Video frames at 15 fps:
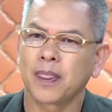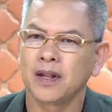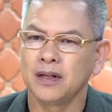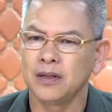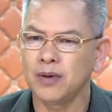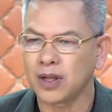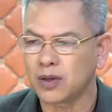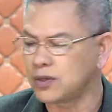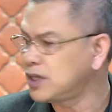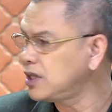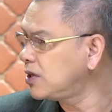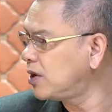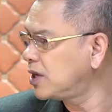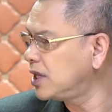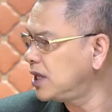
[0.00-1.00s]
หรือว่าคนที่
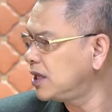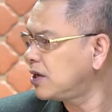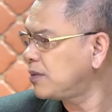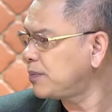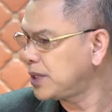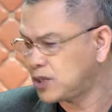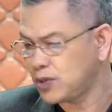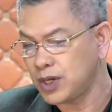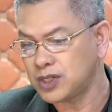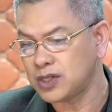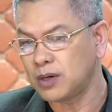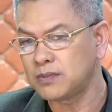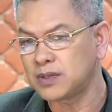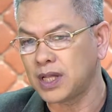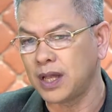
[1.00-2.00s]
นอนดีก็ไปช่วยซ่อ
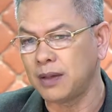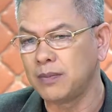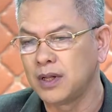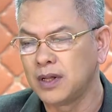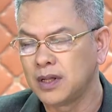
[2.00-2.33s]
มแซม